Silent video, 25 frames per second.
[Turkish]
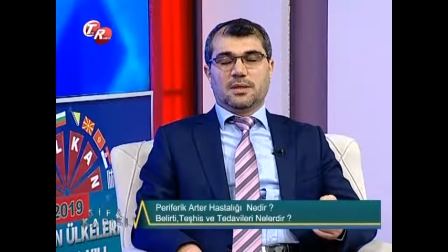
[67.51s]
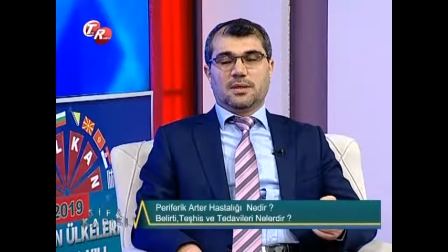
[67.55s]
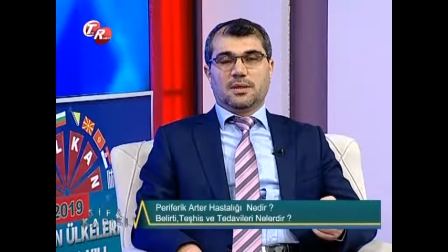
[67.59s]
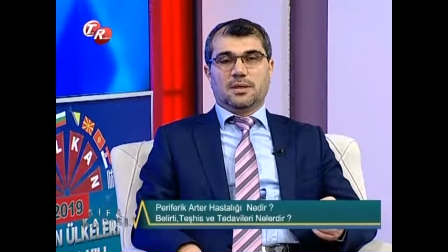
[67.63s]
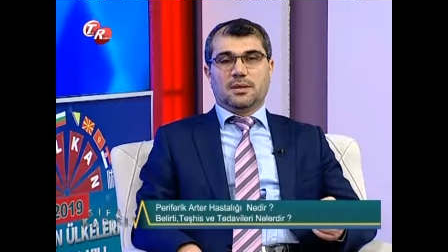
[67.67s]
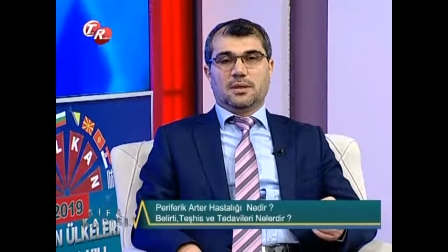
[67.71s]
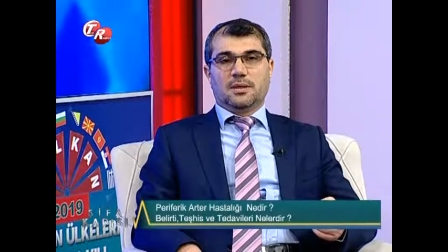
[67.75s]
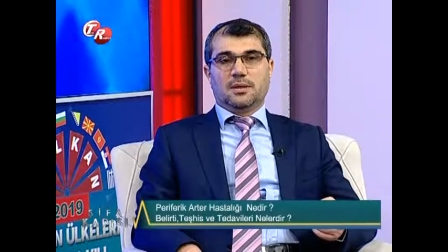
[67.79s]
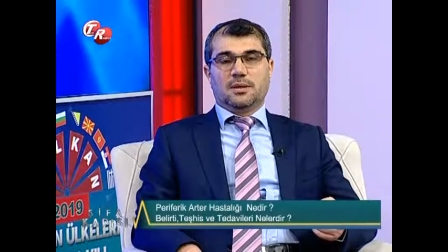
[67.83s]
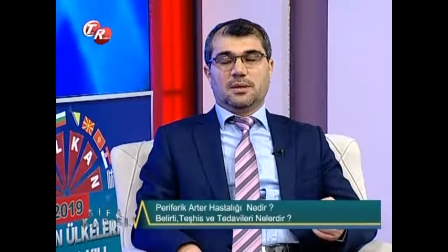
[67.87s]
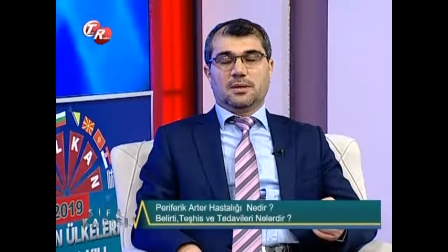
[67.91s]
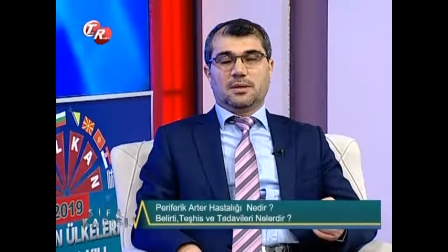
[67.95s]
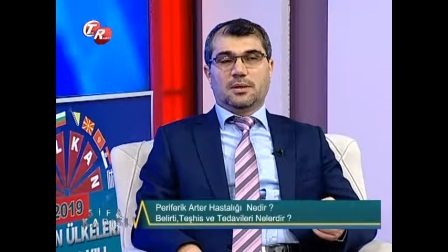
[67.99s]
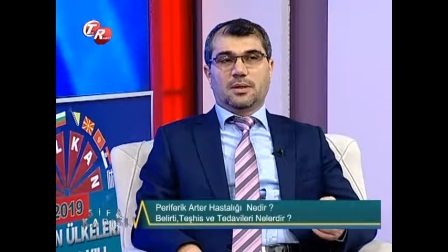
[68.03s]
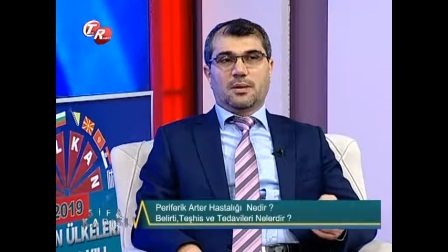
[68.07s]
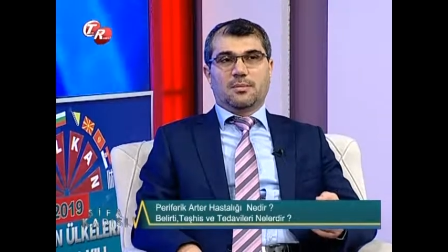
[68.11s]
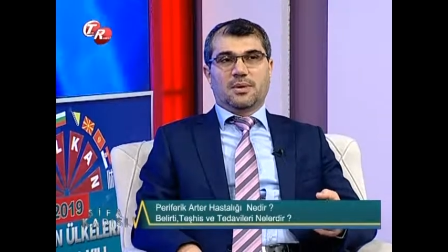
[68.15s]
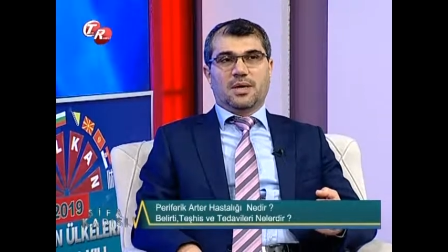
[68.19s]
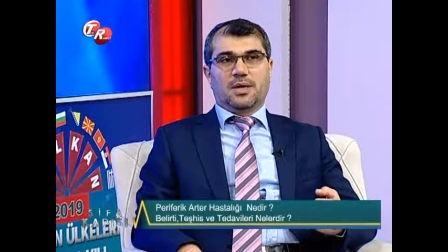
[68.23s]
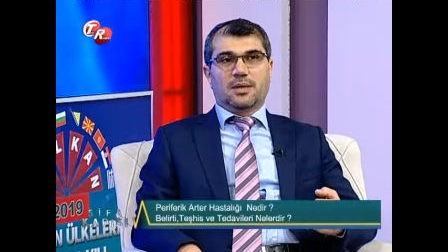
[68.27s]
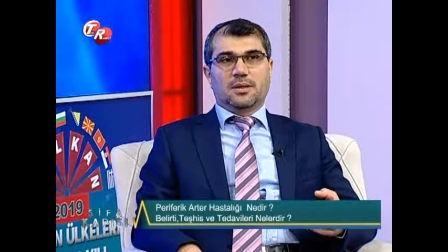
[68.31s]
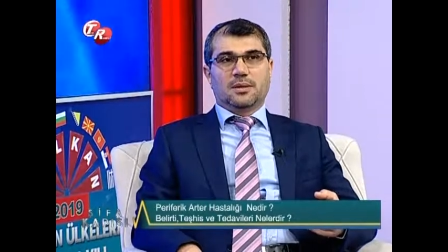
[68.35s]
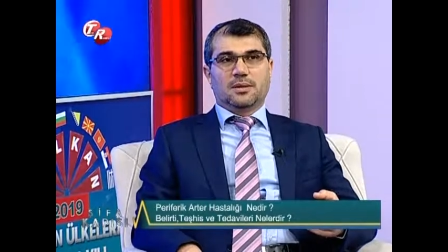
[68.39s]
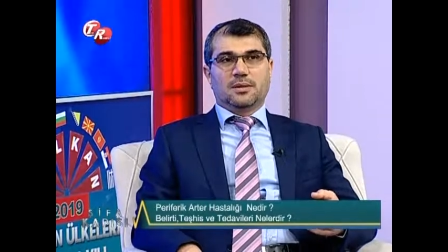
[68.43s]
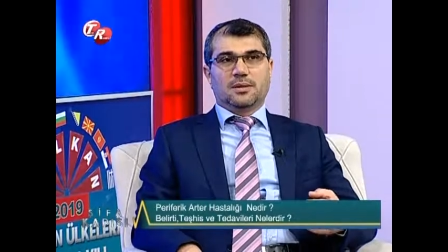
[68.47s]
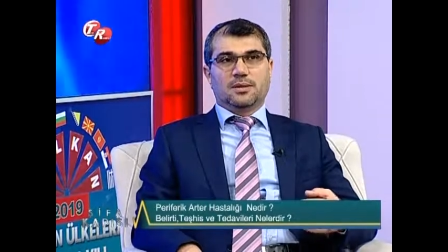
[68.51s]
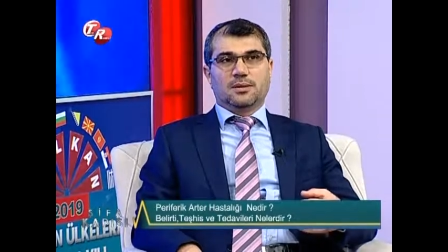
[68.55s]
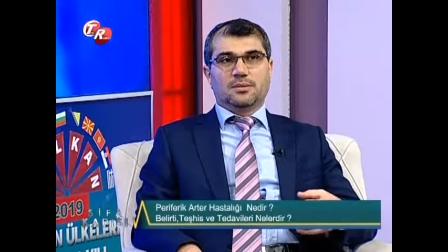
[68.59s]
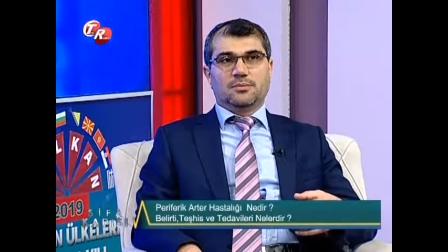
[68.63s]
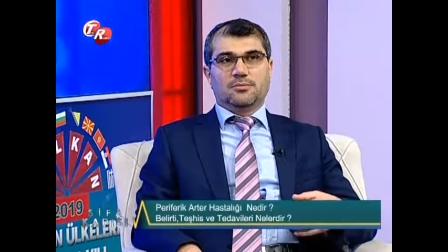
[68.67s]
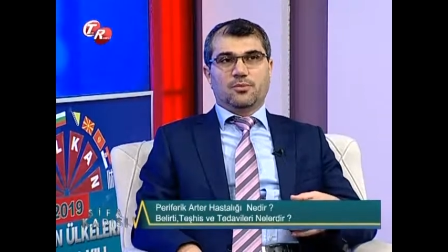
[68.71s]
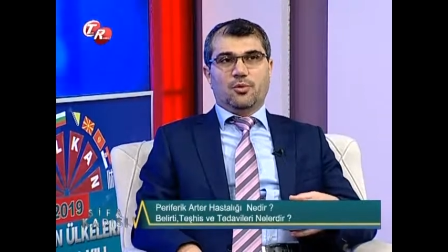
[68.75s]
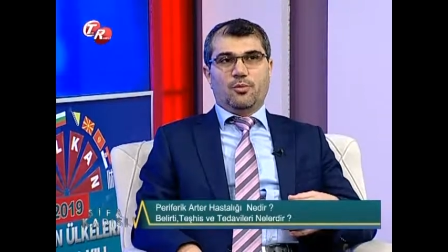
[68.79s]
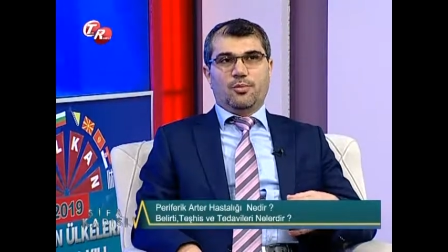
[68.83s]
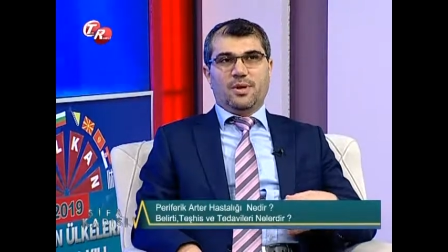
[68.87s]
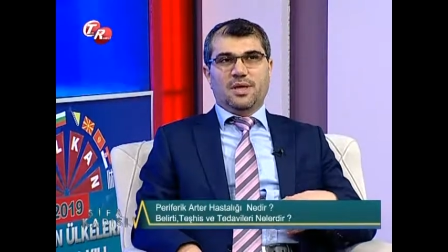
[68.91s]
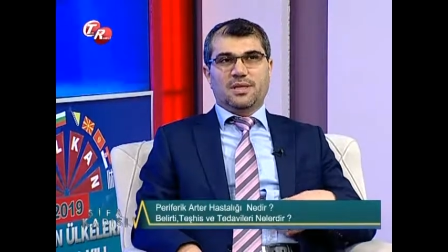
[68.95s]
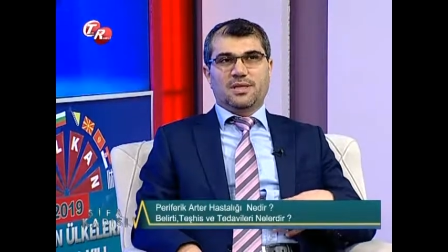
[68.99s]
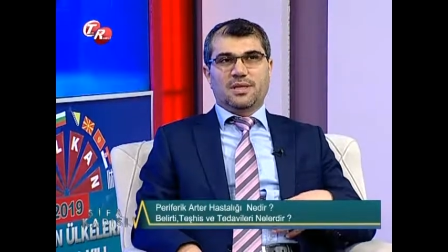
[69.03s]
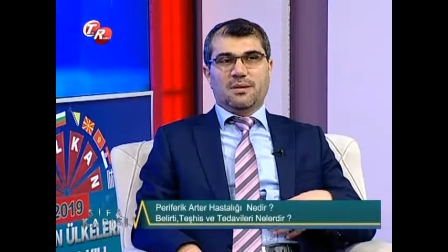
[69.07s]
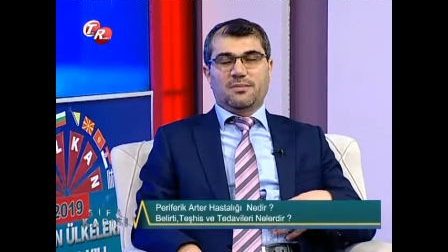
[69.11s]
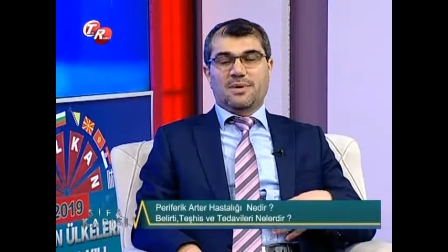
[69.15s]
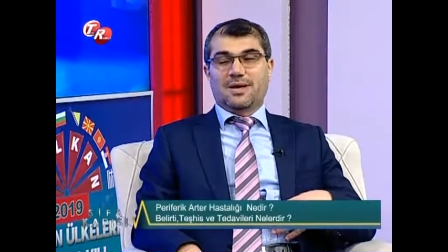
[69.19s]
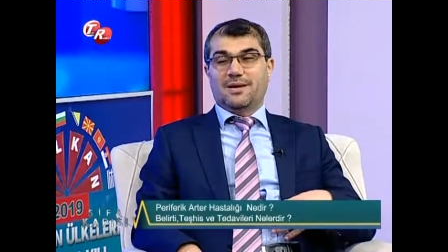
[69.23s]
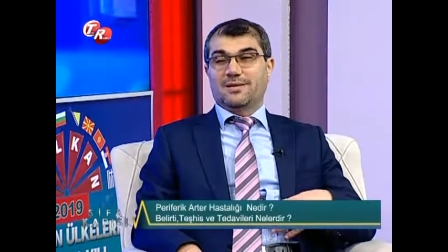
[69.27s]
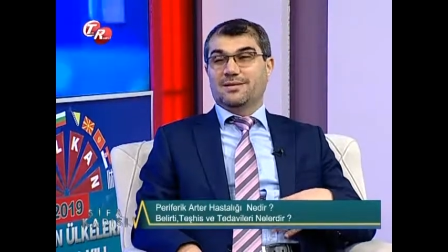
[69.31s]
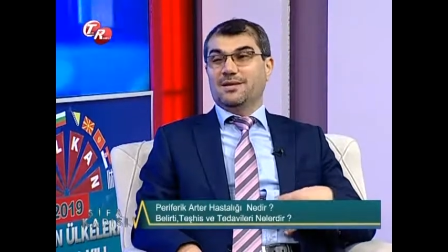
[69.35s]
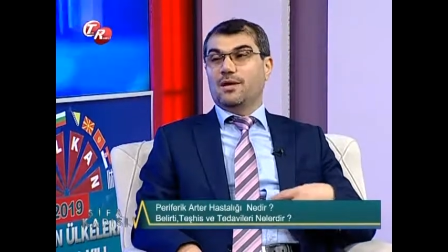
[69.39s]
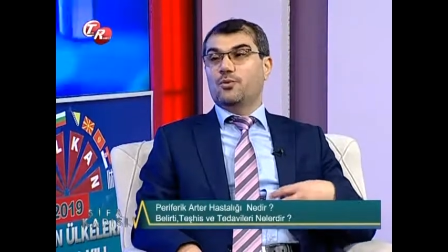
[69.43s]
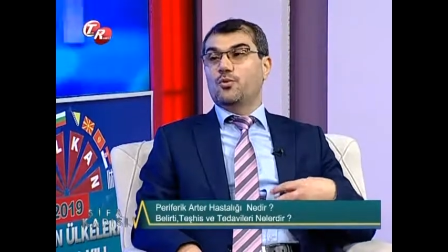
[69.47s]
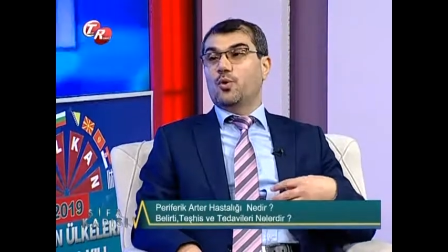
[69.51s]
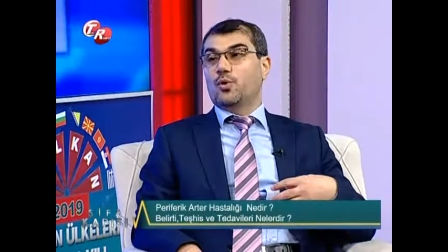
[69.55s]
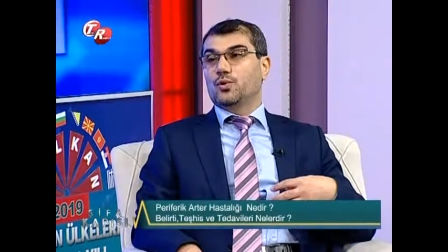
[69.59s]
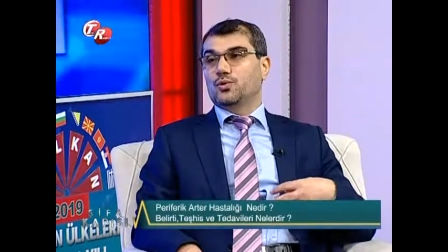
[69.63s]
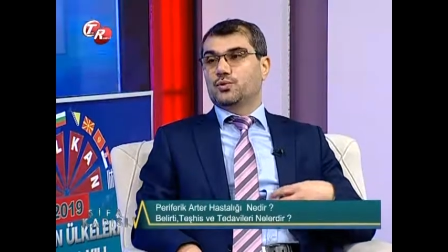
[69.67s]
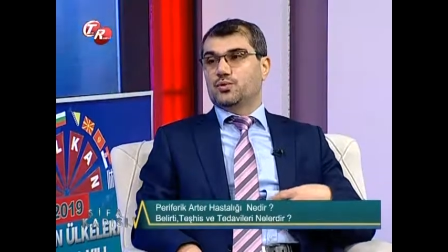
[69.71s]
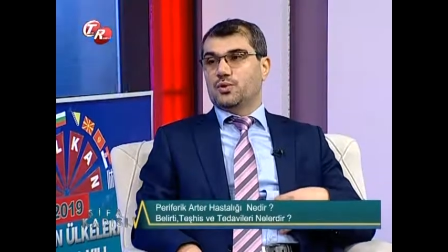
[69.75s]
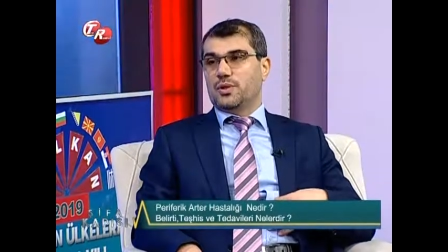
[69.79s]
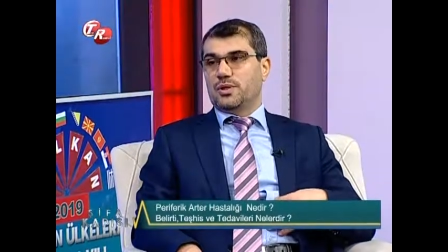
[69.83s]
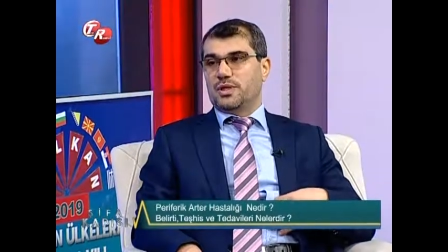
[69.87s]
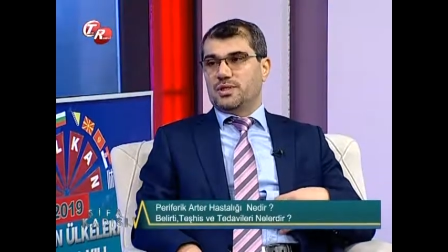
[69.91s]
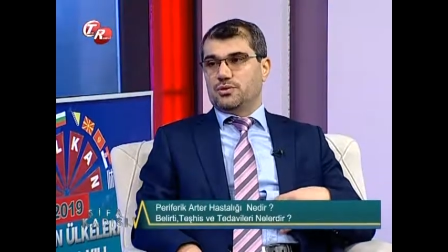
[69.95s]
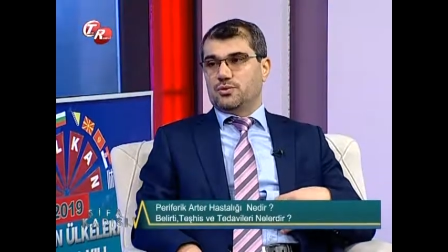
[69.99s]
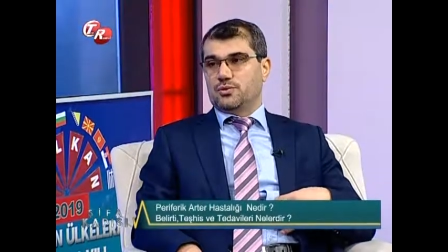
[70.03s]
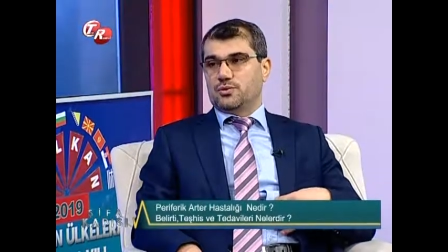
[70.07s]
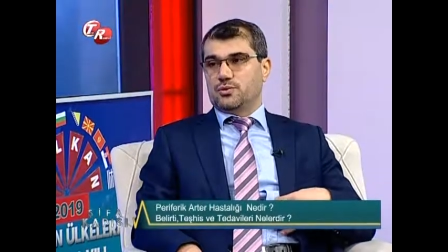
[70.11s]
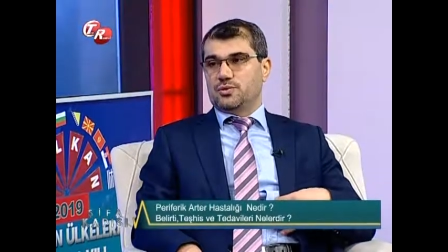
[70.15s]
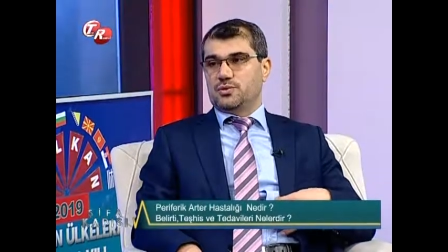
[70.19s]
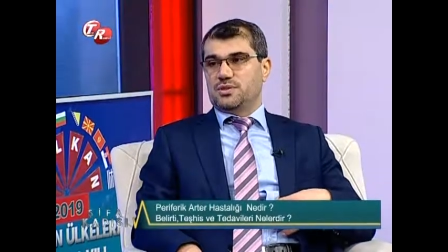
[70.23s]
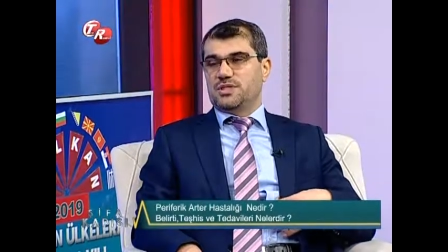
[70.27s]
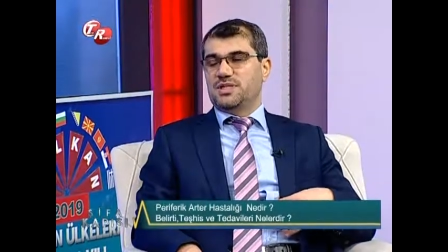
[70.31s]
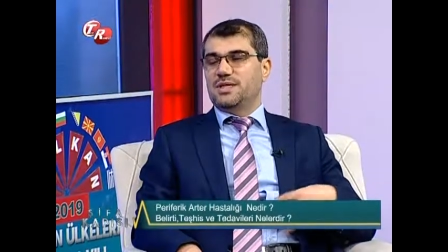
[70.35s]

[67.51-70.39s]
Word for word: Ee, ama böbrek damarında kontrol ediyoruz. Hı hı.